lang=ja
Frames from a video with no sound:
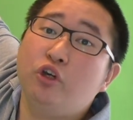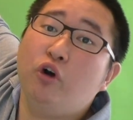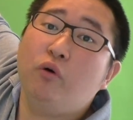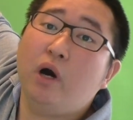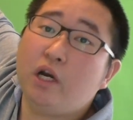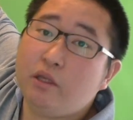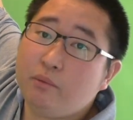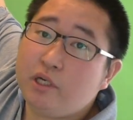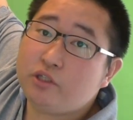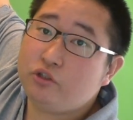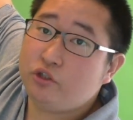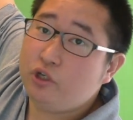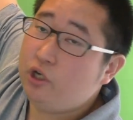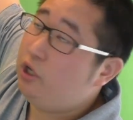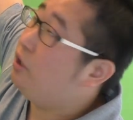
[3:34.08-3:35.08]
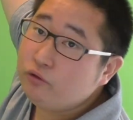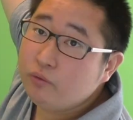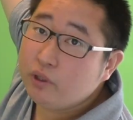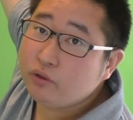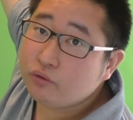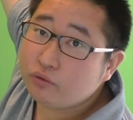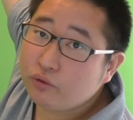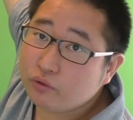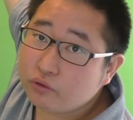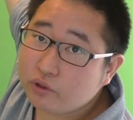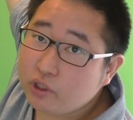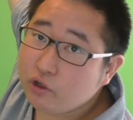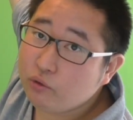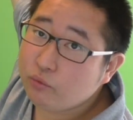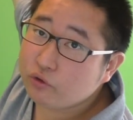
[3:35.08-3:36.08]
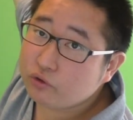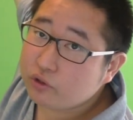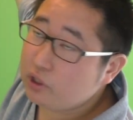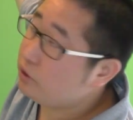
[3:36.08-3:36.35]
況終わります。上の取っ手を持っ